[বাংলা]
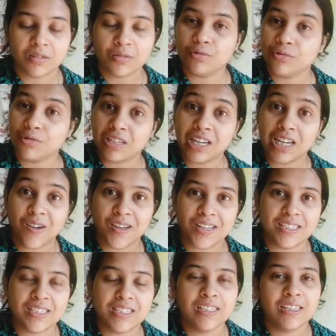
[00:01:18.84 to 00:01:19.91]
কুটুসকে
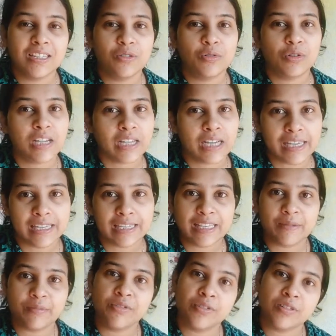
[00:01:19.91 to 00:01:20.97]
খাওয়াচ্ছি ওকে খাইয়ে
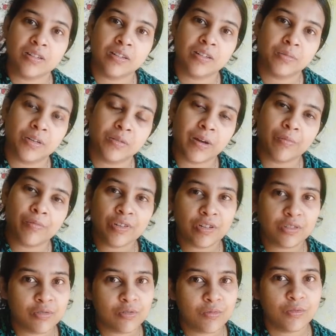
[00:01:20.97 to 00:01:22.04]
তারপর আবার বাবুকে
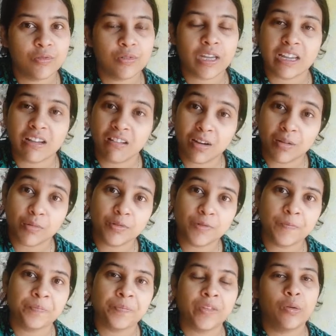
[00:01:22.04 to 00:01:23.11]
তুলবো ওকে খাওয়াবো
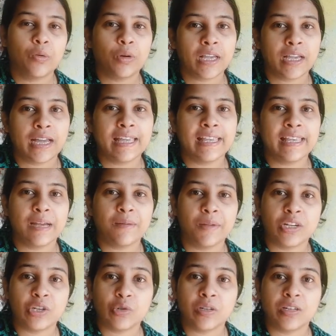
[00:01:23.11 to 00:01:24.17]
ওকে খাইয়ে আবার
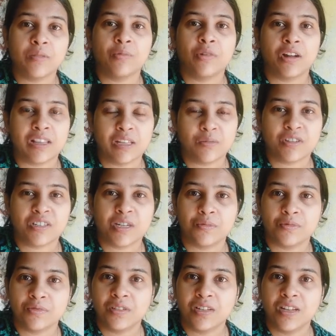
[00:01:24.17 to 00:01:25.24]
একটুখানি পড়াতে
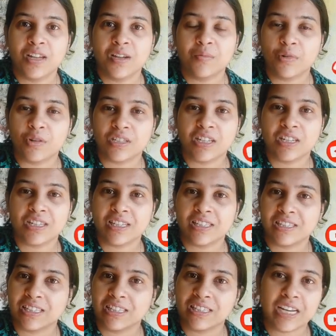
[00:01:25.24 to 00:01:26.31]
বসাবো বসানোর সাথে
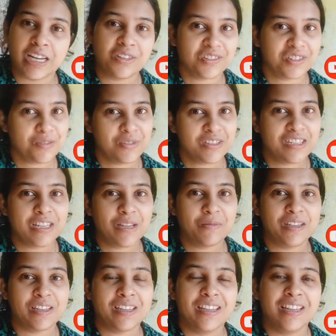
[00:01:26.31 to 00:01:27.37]
সাথে সাড়ে দশটা বেজে যাবে
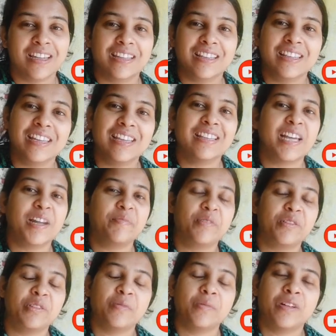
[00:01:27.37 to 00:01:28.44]
দিয়ে
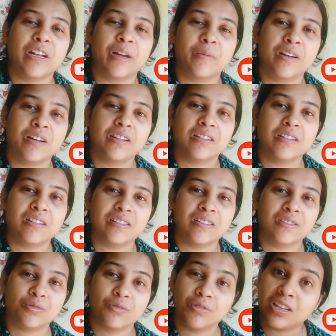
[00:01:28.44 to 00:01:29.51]
তারপরে তোমার আবার
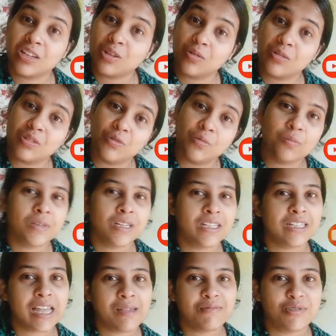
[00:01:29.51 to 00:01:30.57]
ছোটোটার তখন ঘুমের
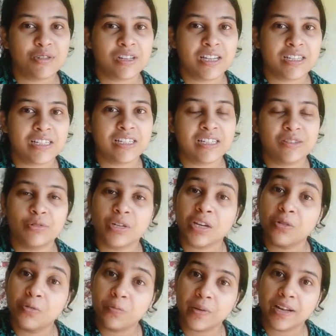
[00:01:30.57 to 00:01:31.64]
টাইম চলে আসে ওকে
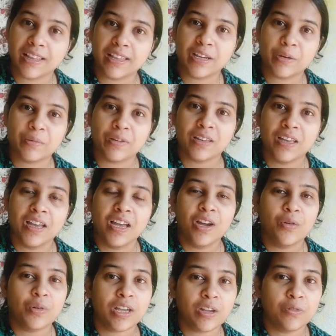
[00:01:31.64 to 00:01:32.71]
ঘুম পাড়াতে হবে
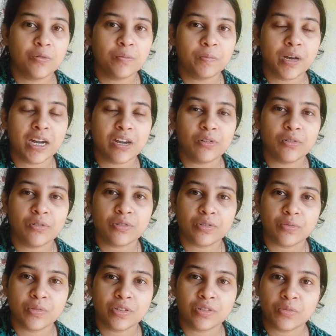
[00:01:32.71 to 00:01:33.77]
ওকে ঘুম পাড়ানোর
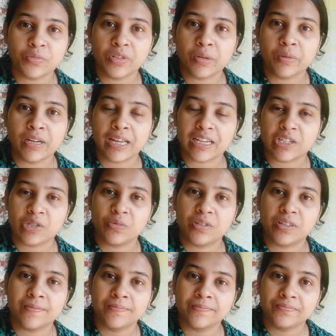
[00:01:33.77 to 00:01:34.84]
সময় সময় আবার এক সময়